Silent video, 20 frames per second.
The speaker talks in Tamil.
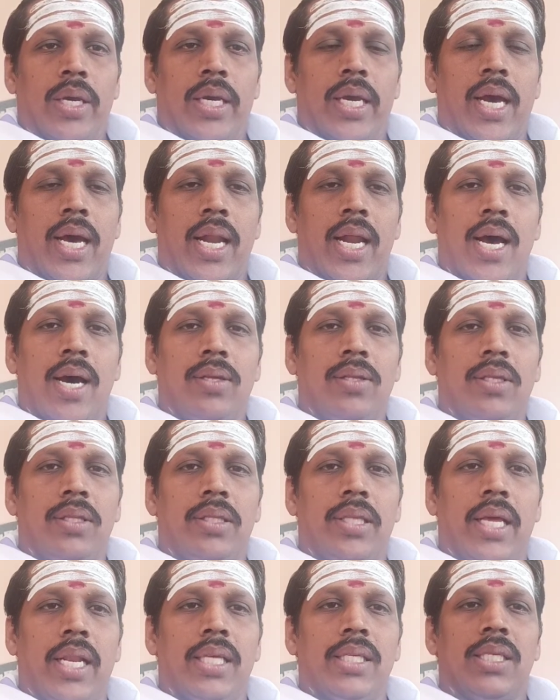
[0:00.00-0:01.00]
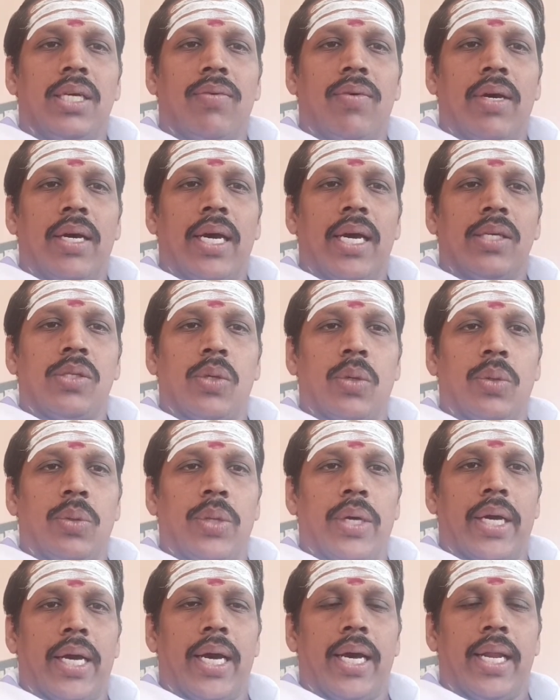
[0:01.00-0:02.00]
யாராவது தெரிஞ்சவங்க
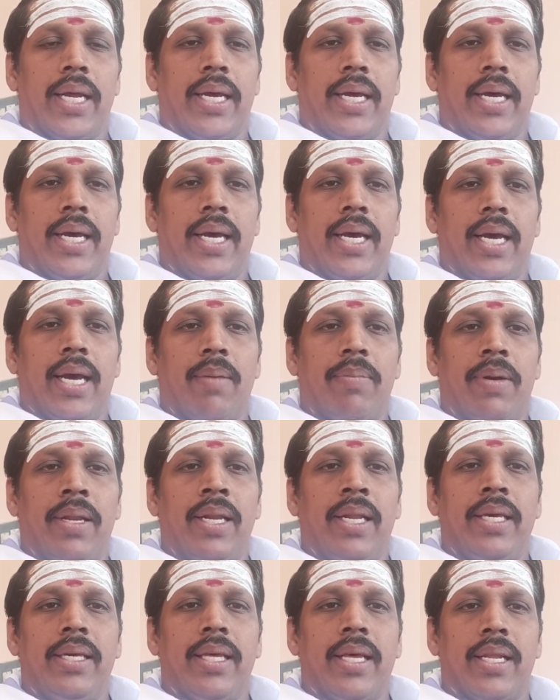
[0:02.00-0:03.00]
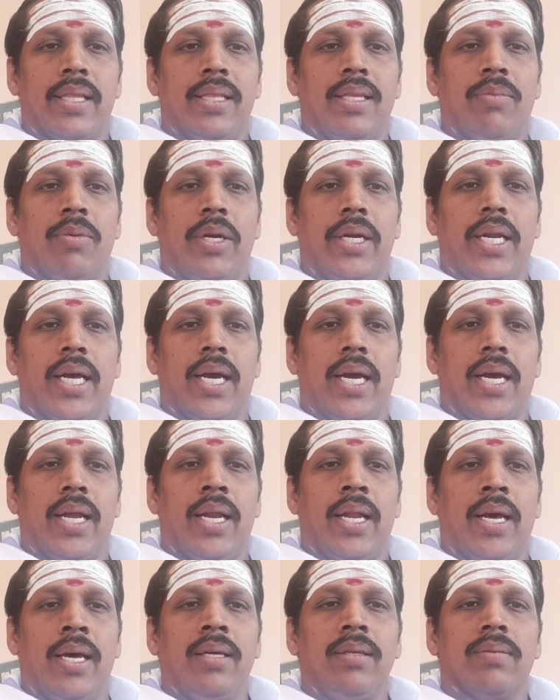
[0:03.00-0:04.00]
சொந்தக்காரங்க அப்படின்னு இறந்து
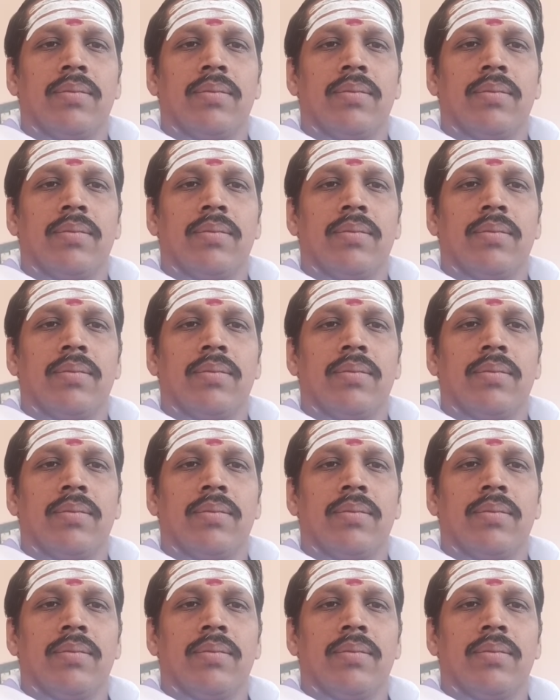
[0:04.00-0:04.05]
போயிட்டாங்கன்னா